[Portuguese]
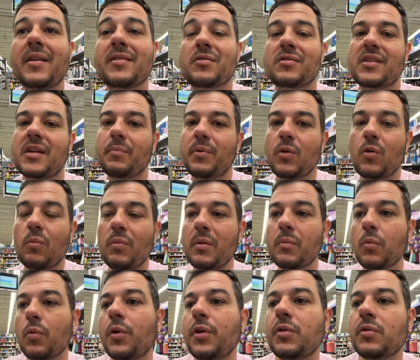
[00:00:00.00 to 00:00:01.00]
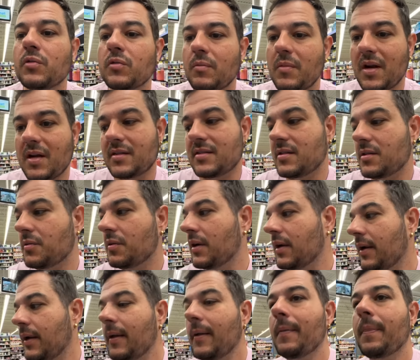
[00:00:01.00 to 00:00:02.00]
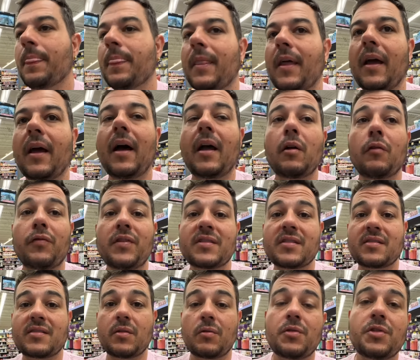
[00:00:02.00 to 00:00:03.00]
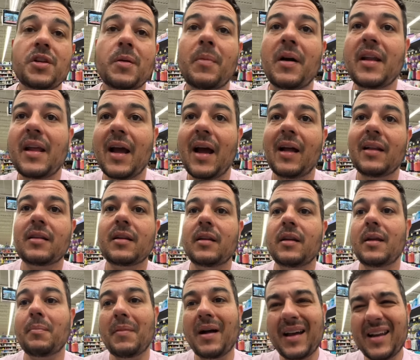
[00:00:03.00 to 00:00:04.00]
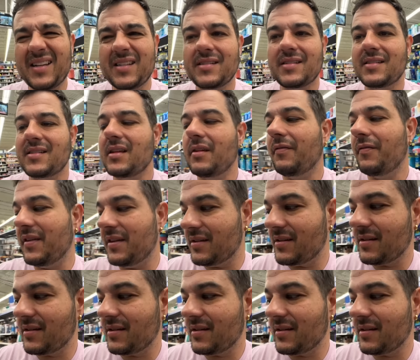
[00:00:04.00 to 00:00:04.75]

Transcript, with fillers: Eu sempre comi muito no Brasil, né? Aí eu fiz a cirurgia bariátrica, né? Emagreci, fiz